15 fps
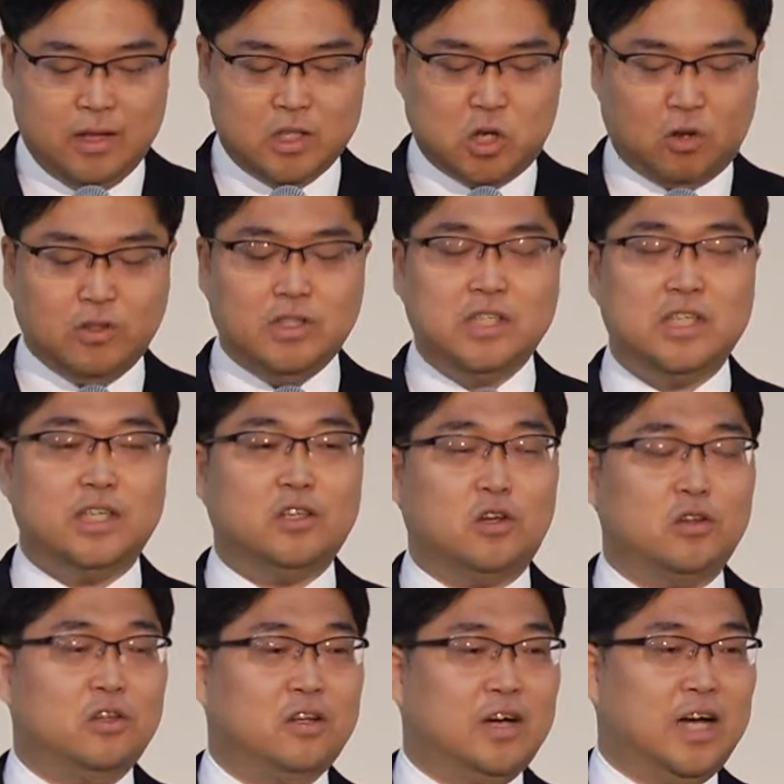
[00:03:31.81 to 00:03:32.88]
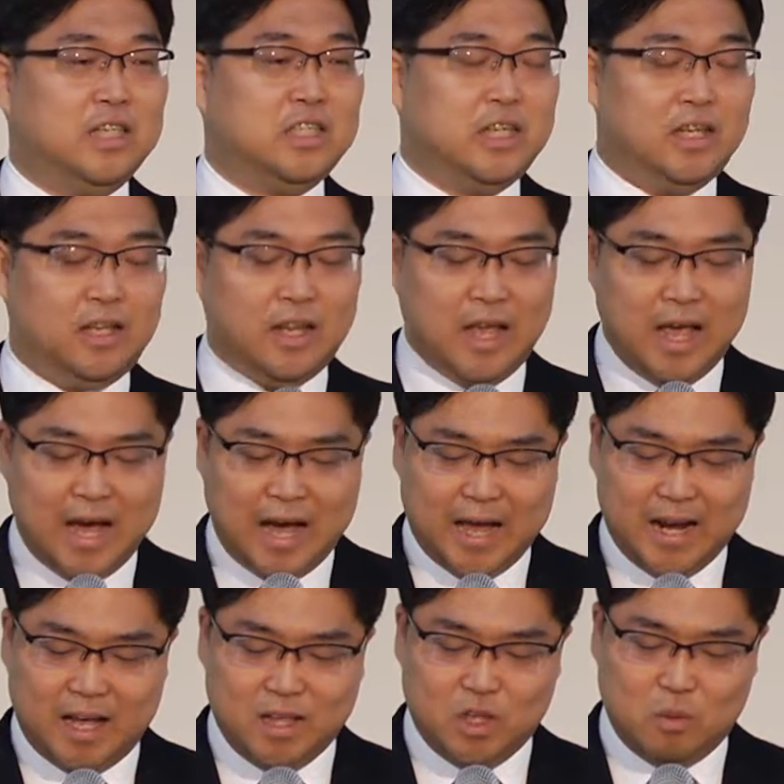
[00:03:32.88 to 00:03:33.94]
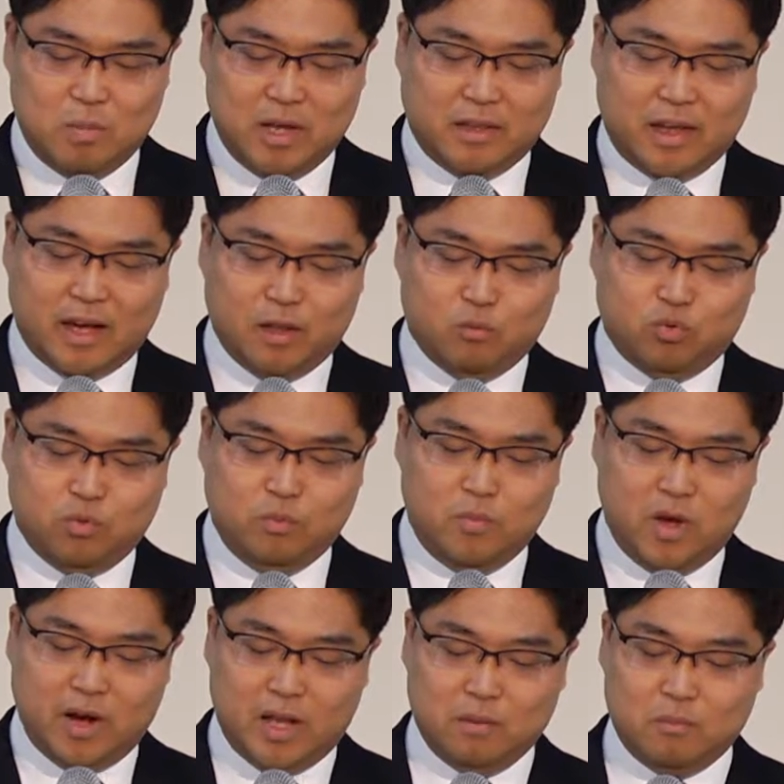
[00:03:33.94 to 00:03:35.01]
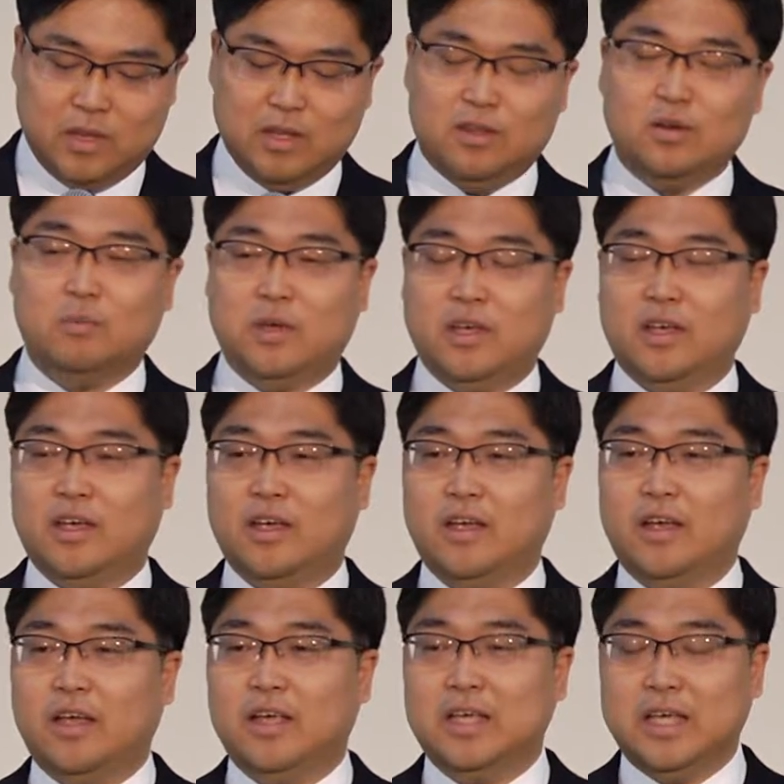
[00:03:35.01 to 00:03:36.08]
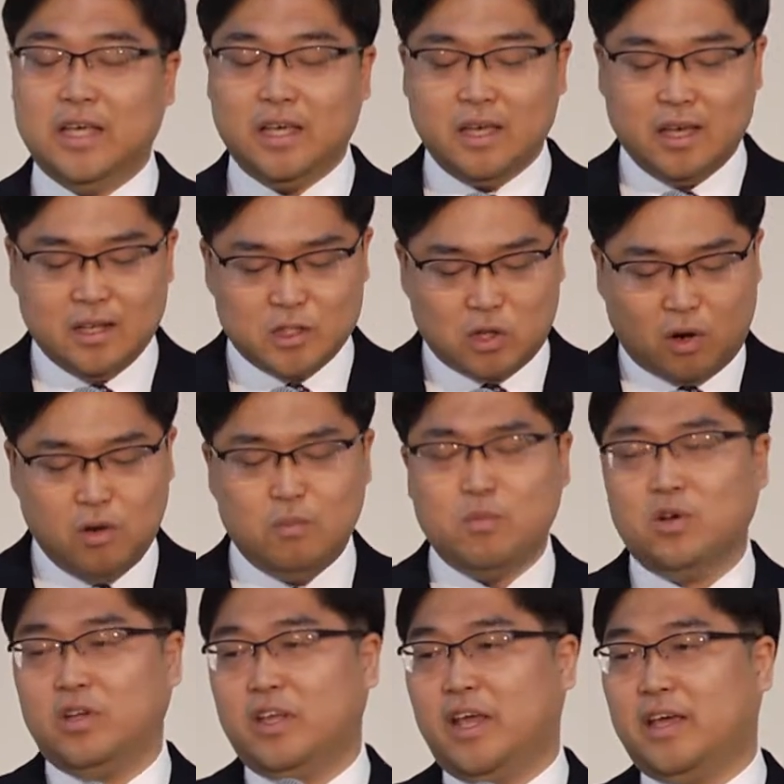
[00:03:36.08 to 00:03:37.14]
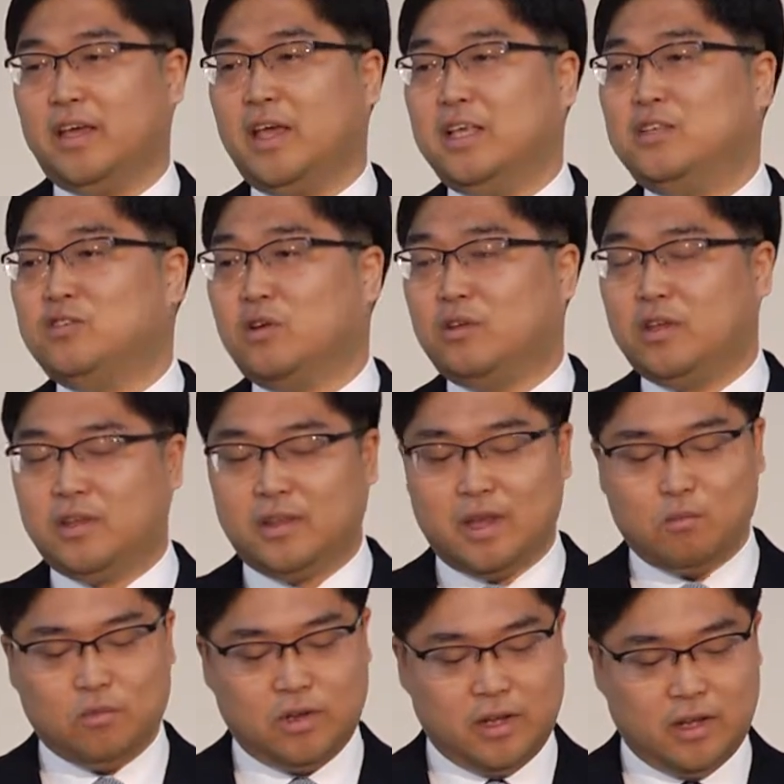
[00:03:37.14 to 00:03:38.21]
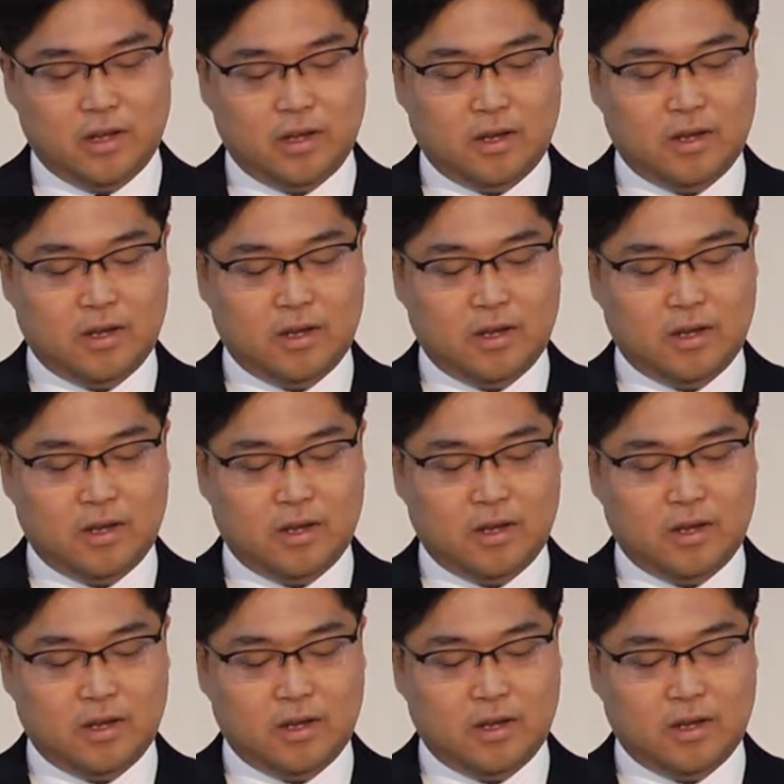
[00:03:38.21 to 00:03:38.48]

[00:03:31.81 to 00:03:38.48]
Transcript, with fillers: 전지전능하신 하나님에 대한 분명한 믿음이 이 젊은이에게 있었기 때문에